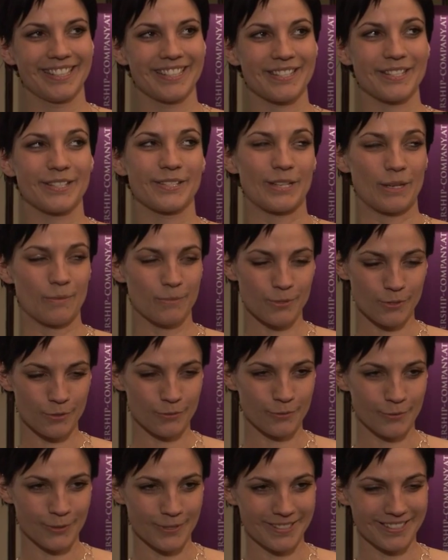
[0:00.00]
Sich selbst zu
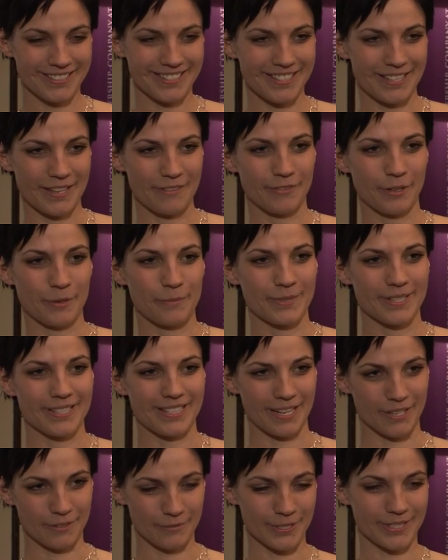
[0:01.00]
führen ist einfach mal
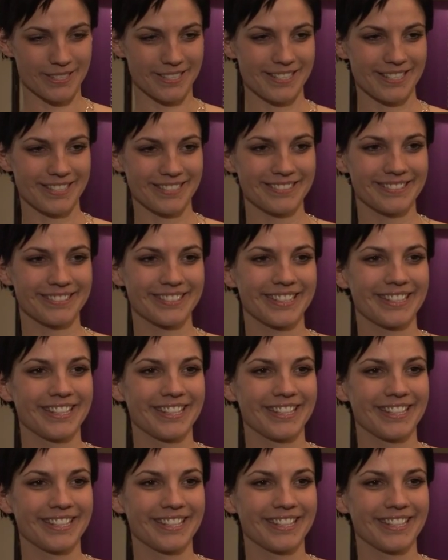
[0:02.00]
das Allerwichtigste.